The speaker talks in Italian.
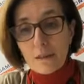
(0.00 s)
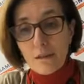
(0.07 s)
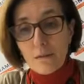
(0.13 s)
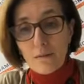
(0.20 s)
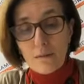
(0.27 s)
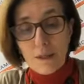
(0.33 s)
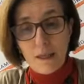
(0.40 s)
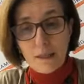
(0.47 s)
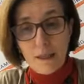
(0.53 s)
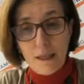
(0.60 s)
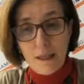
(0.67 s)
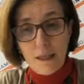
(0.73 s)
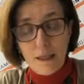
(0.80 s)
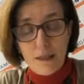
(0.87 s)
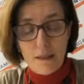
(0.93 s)
uno
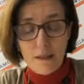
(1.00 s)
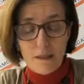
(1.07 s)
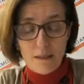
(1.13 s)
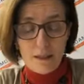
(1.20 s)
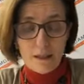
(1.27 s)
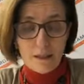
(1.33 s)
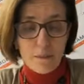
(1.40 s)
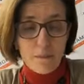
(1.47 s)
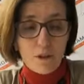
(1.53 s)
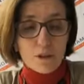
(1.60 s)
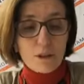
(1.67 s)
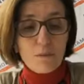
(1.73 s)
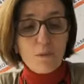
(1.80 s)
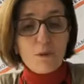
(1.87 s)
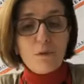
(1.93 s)
dei tre
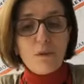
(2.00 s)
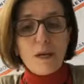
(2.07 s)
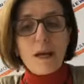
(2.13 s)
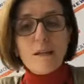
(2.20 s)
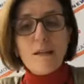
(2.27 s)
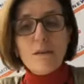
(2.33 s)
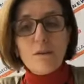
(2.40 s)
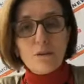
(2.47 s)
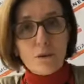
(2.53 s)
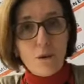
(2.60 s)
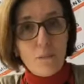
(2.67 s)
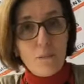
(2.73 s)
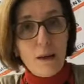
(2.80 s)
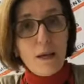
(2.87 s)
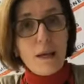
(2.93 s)
posti più inquinati in Europa